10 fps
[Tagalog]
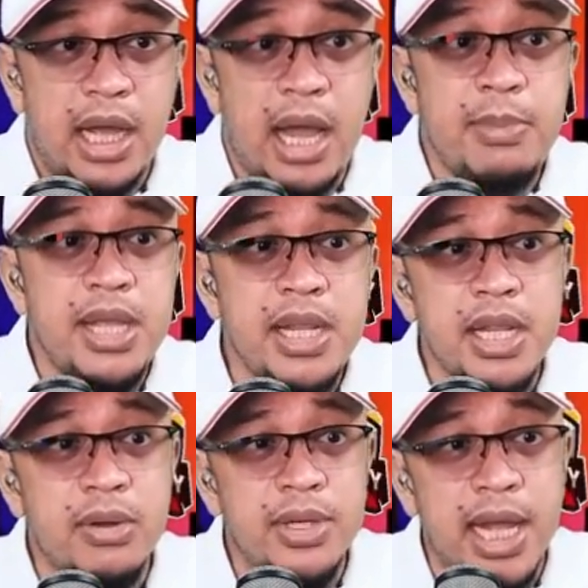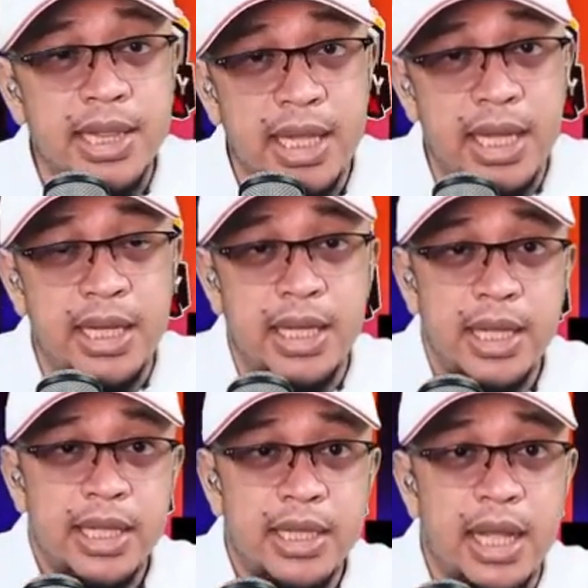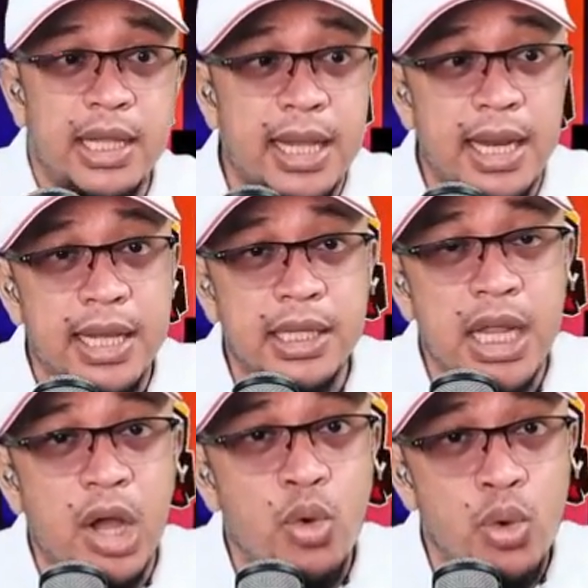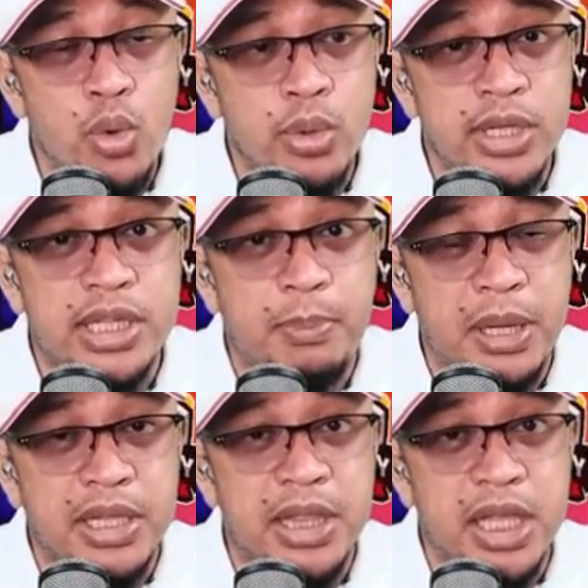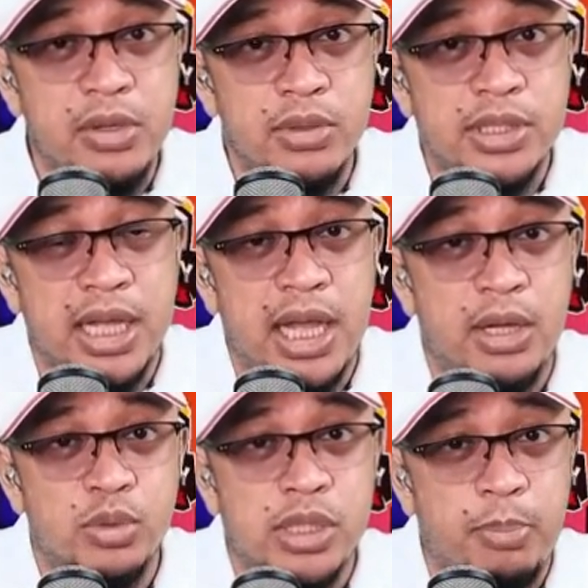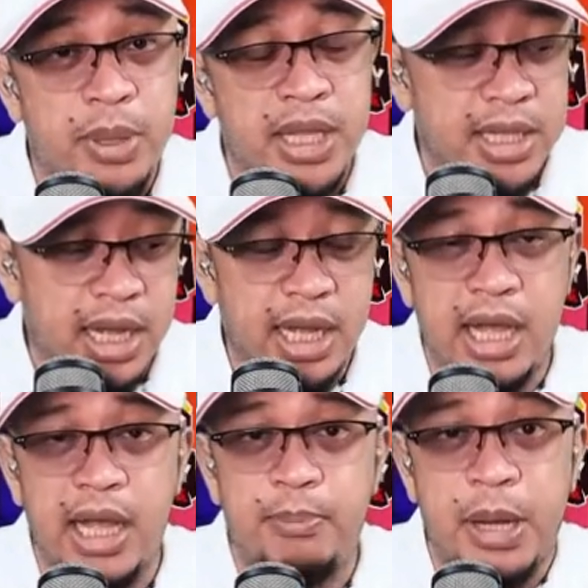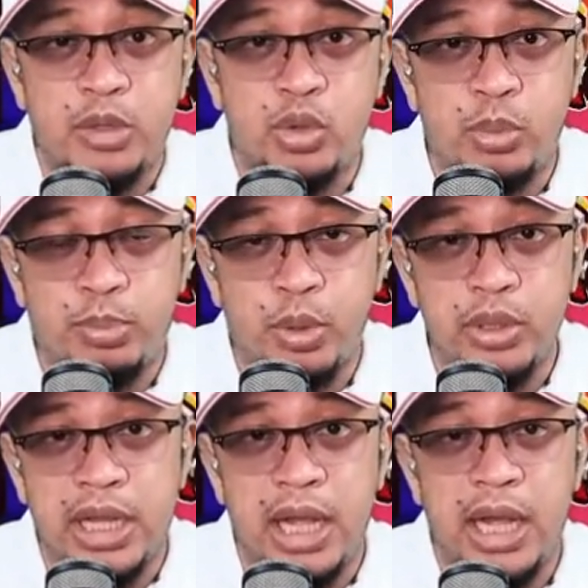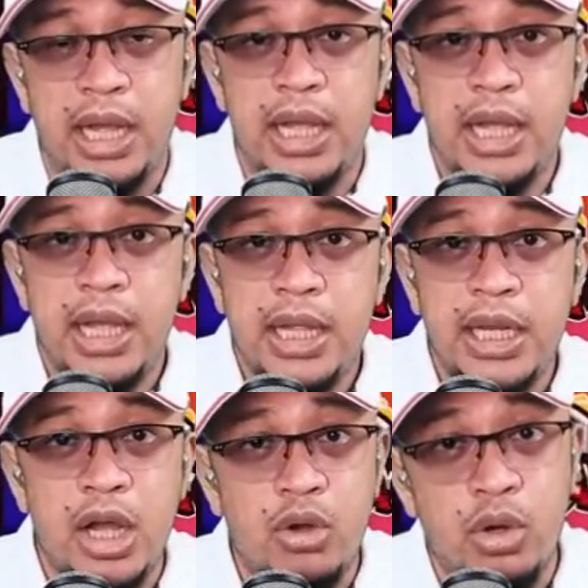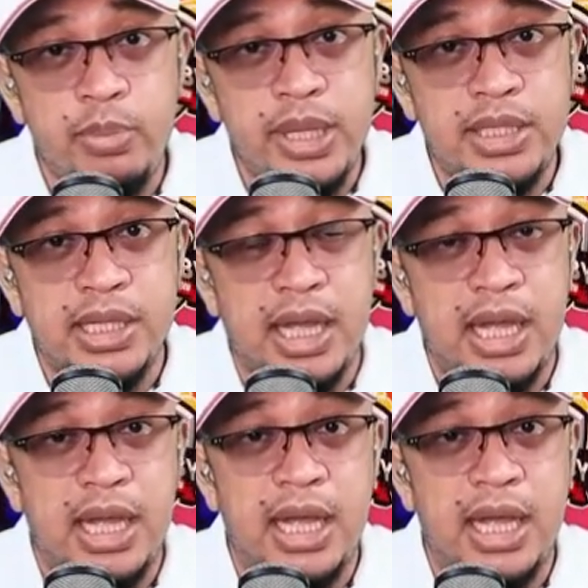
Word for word: Aminin na ho natin na talagang nangunguna siya pagdating ho sa usapin ng uh, pagsugpo ng ng COVID sa